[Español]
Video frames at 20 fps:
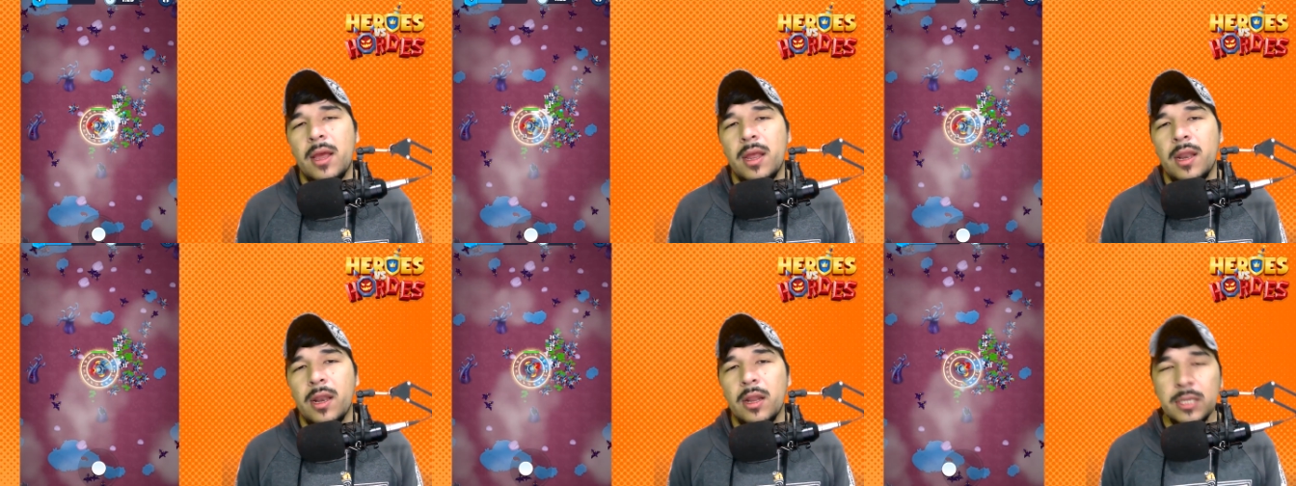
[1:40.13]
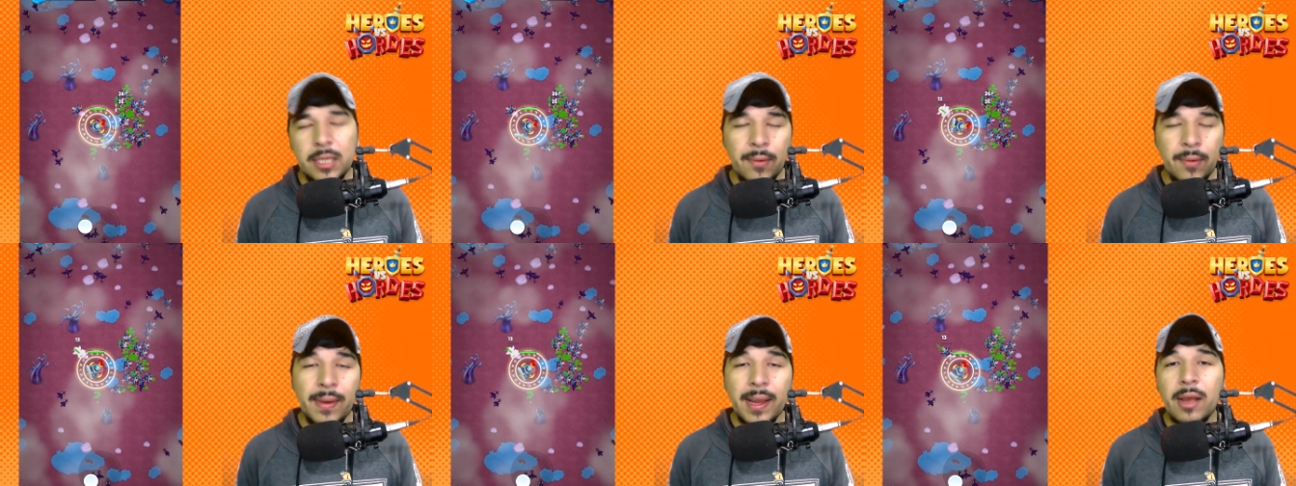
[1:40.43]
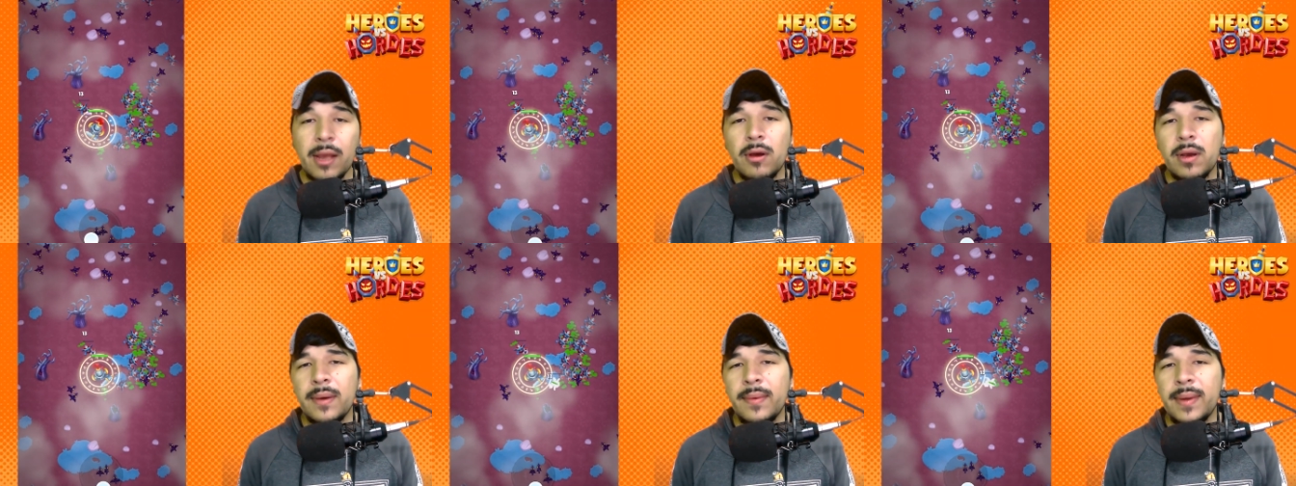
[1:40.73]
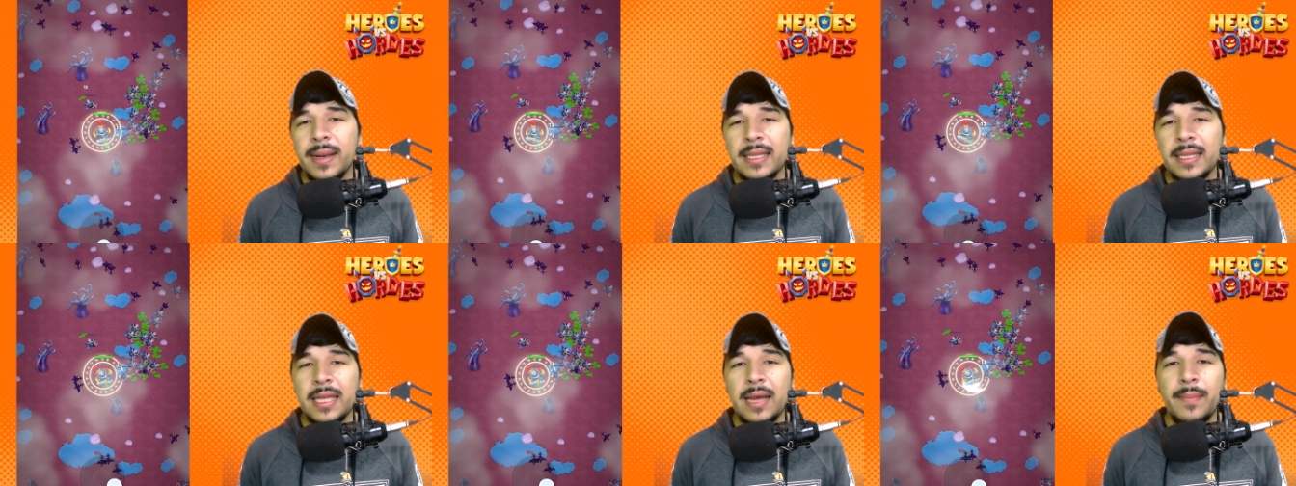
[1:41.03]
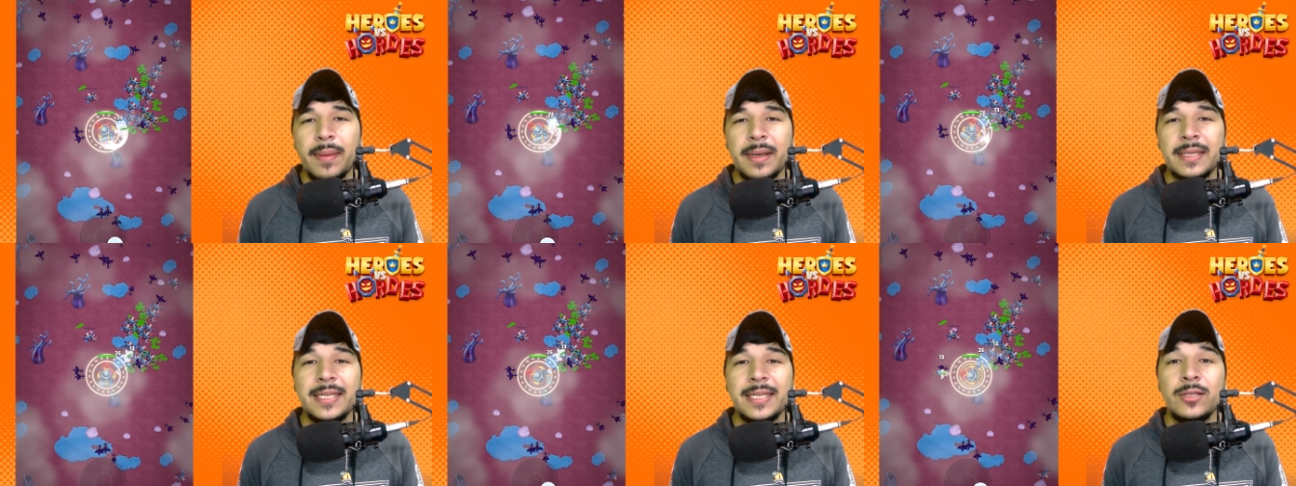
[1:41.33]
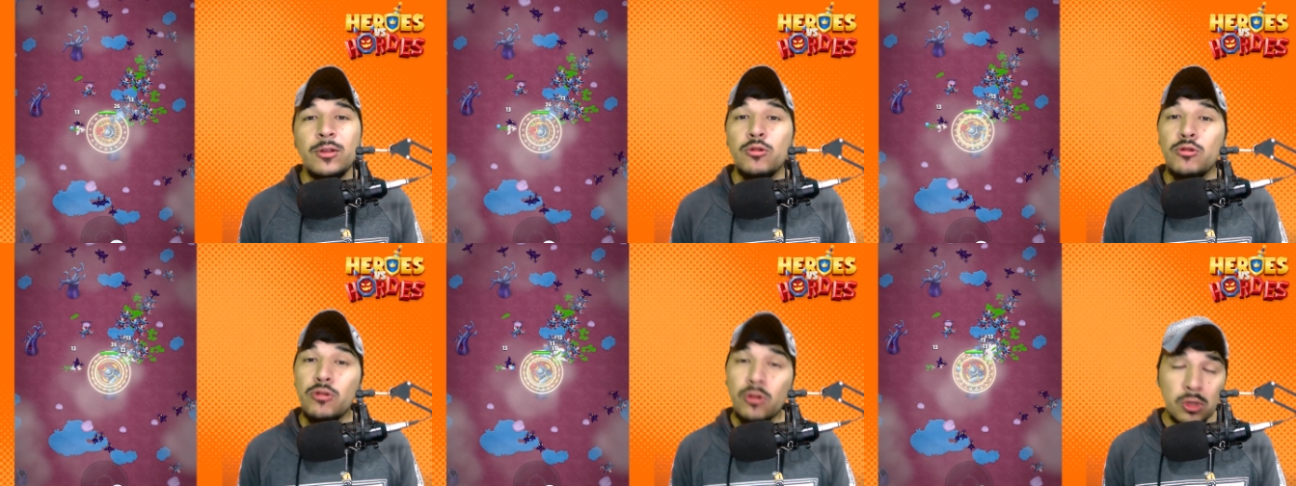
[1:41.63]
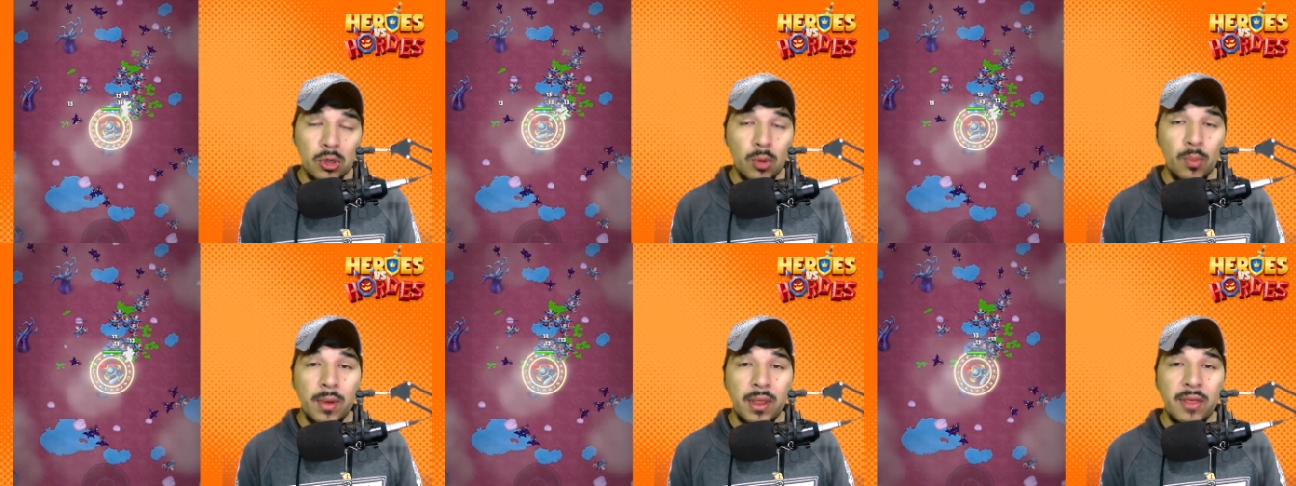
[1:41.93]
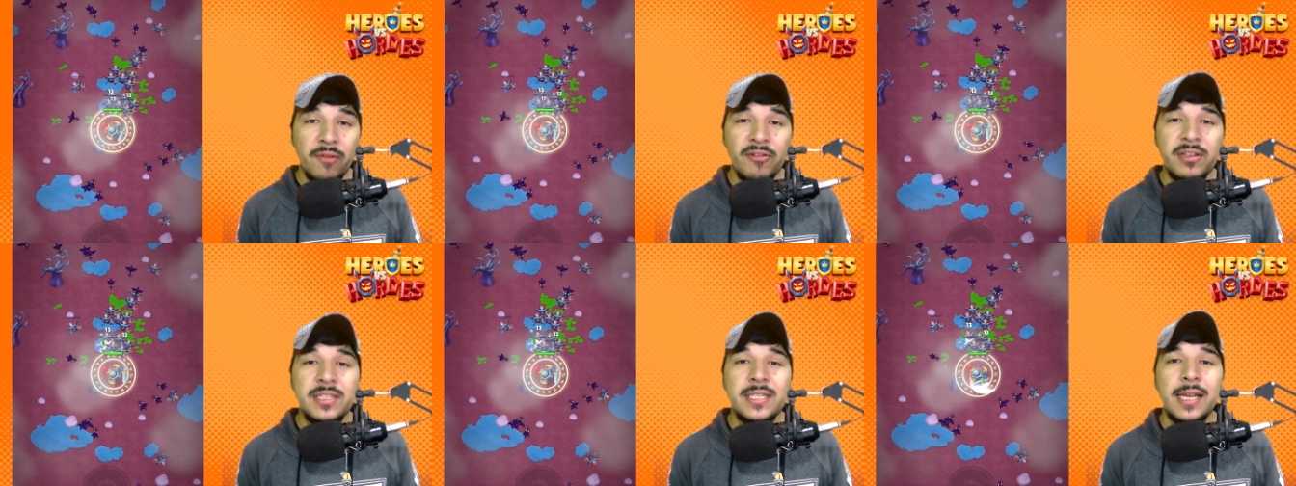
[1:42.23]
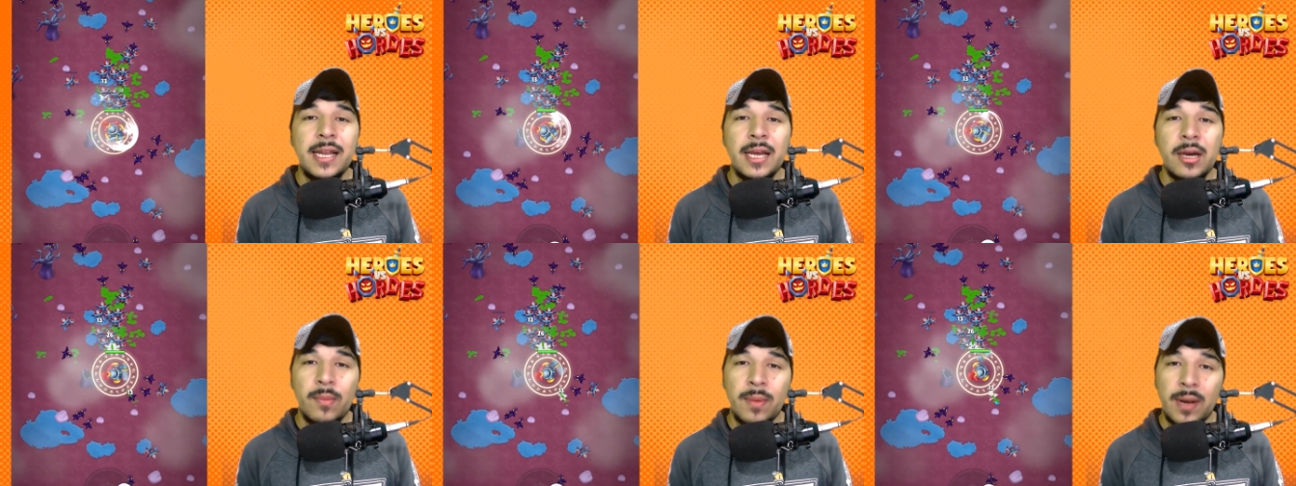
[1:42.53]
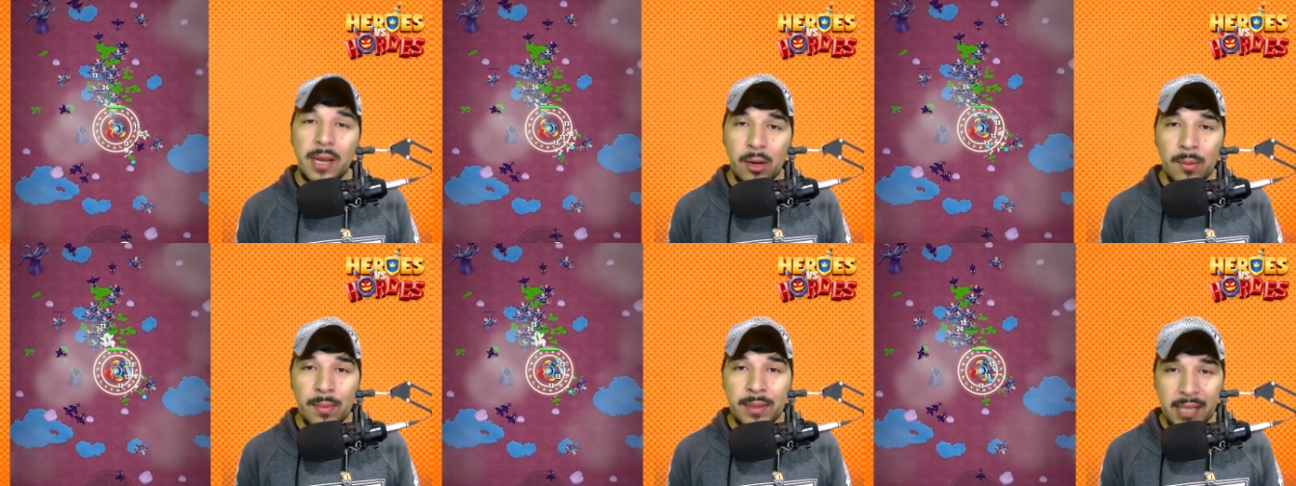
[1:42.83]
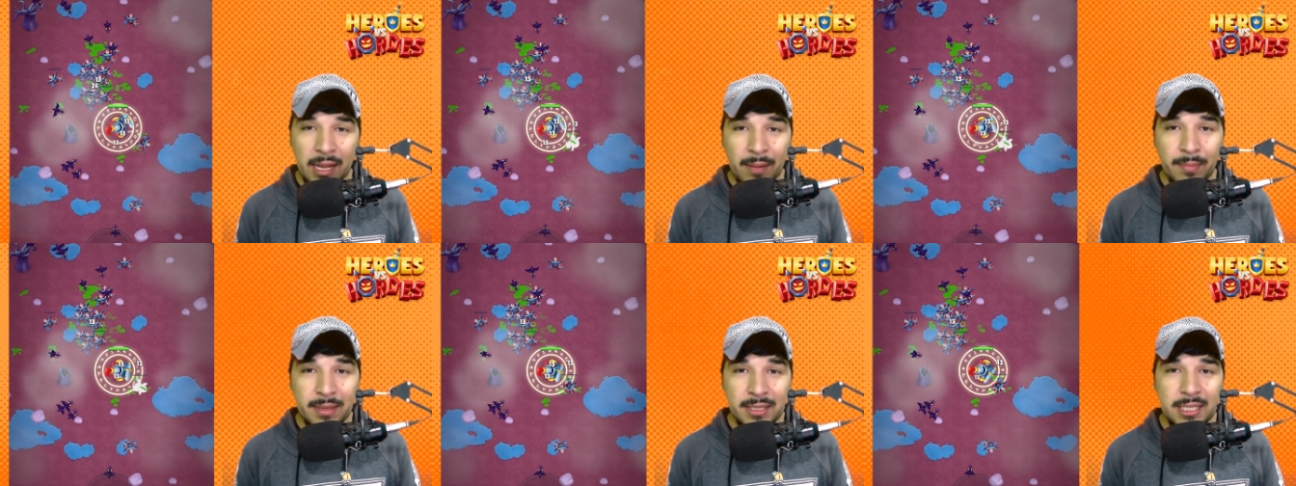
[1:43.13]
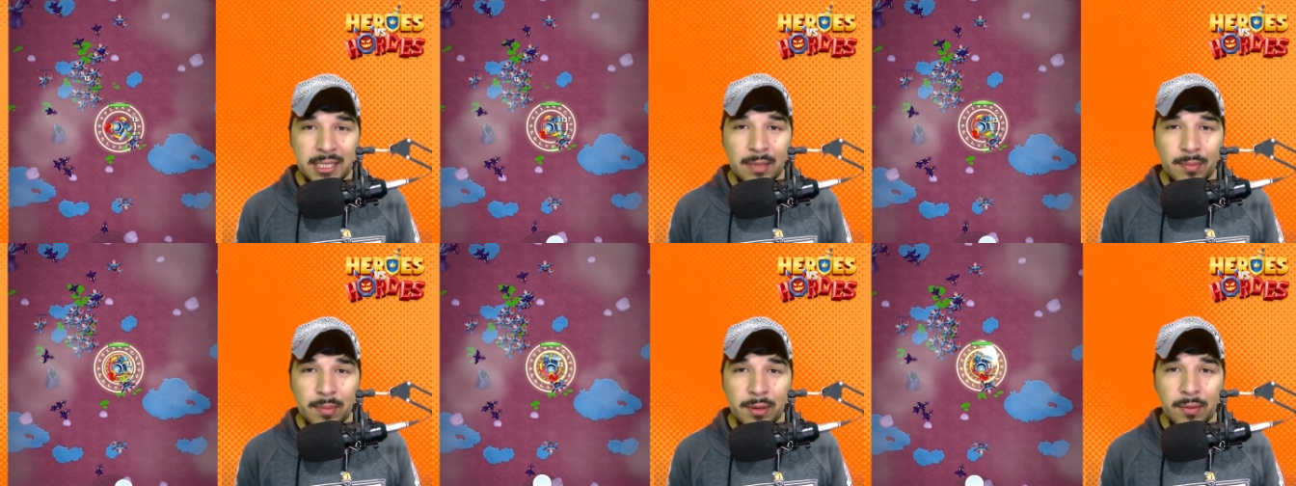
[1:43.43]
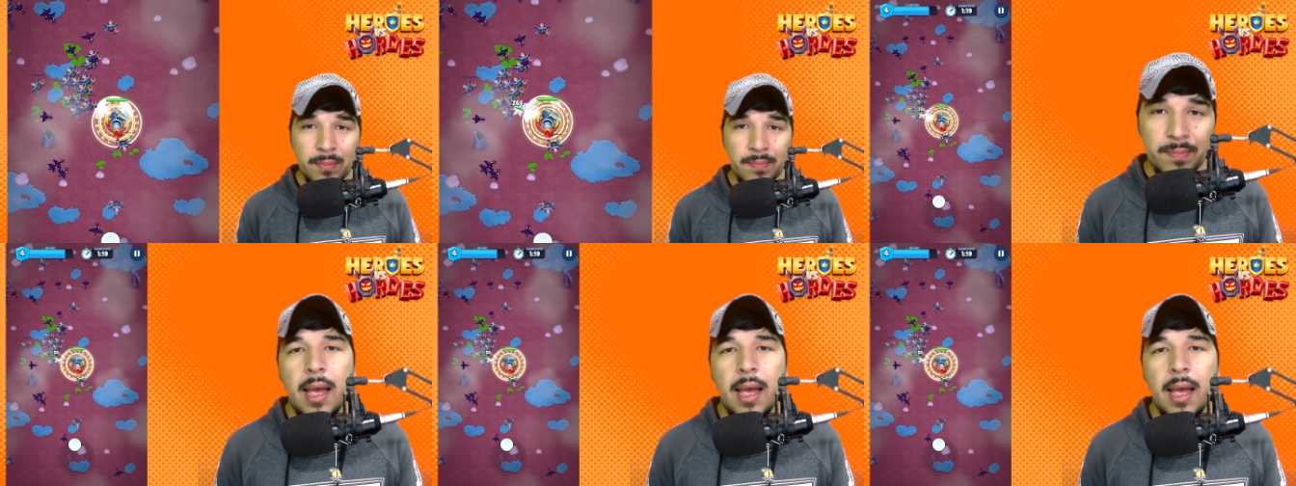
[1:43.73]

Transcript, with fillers: Los esbirros que van a estar apareciendo no son muy difíciles como les comenté al principio,